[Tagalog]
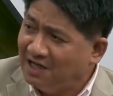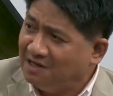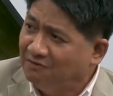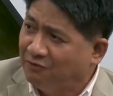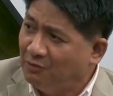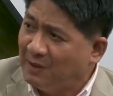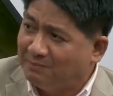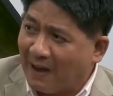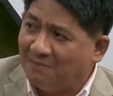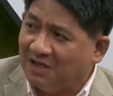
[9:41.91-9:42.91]
not involved with
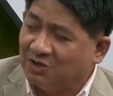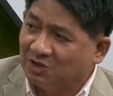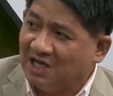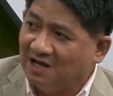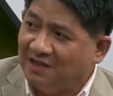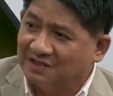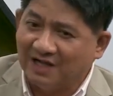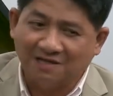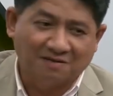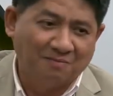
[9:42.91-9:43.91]
public utilities
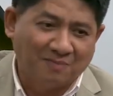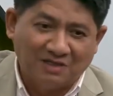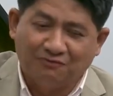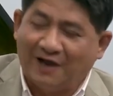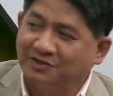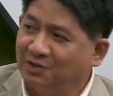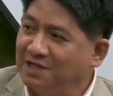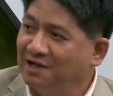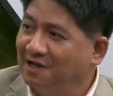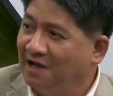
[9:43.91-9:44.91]
like
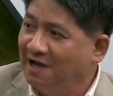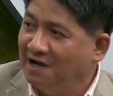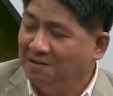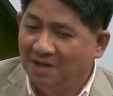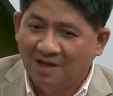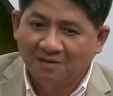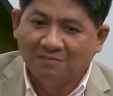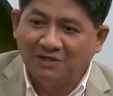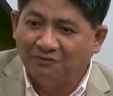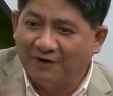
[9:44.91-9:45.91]
manufacturing a car, mm-hmm.
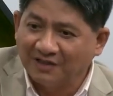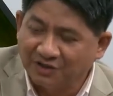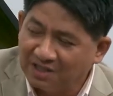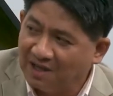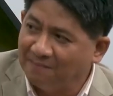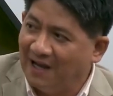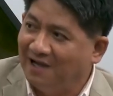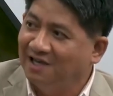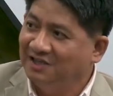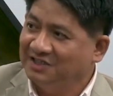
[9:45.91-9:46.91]
manufacturing
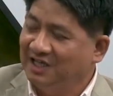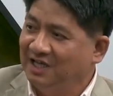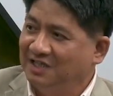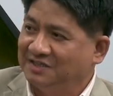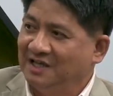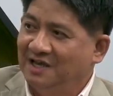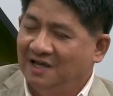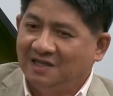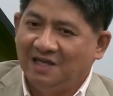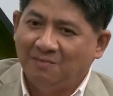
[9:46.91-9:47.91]
appliances, mm-hmm.
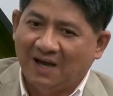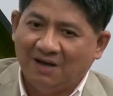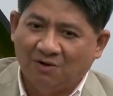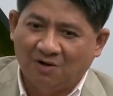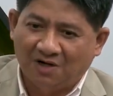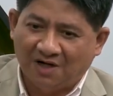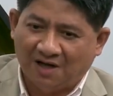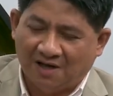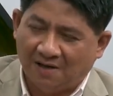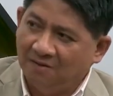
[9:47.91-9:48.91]
'di ba? Or uh,
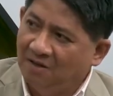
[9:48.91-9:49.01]
But for the